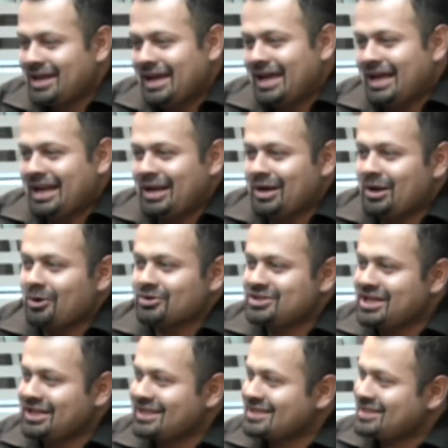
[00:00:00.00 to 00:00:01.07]
El
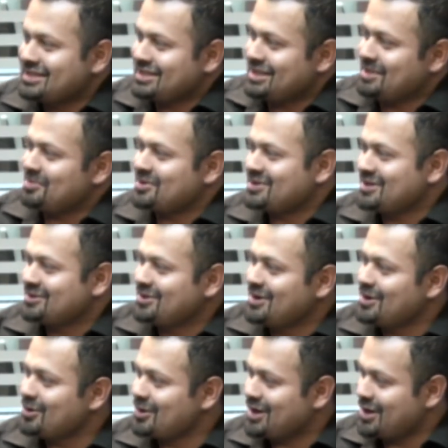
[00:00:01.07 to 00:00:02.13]
80-70%
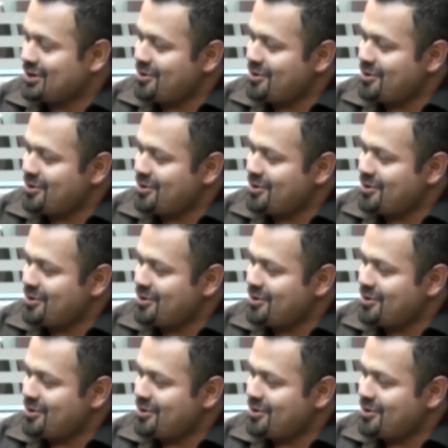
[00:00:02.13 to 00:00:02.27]
de lo que